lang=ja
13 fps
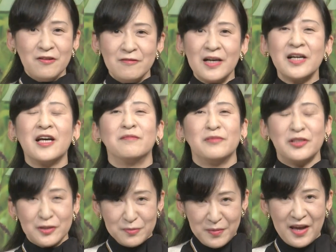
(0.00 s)
我が
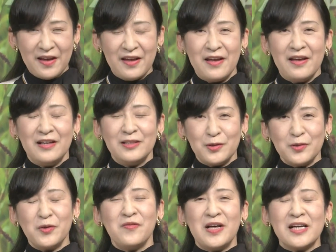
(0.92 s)
娘、そ
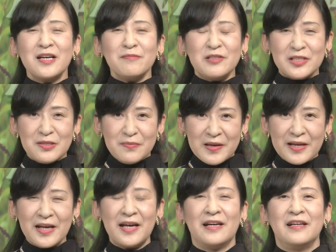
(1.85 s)
の我が娘
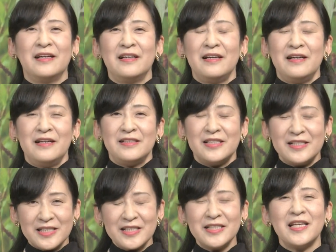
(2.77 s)
が
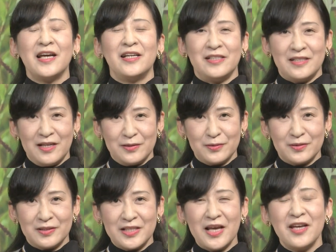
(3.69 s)
20歳になる
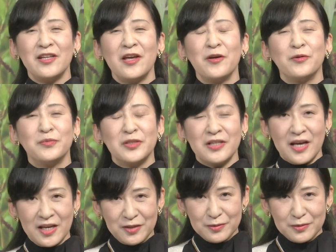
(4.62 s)
青年を迎え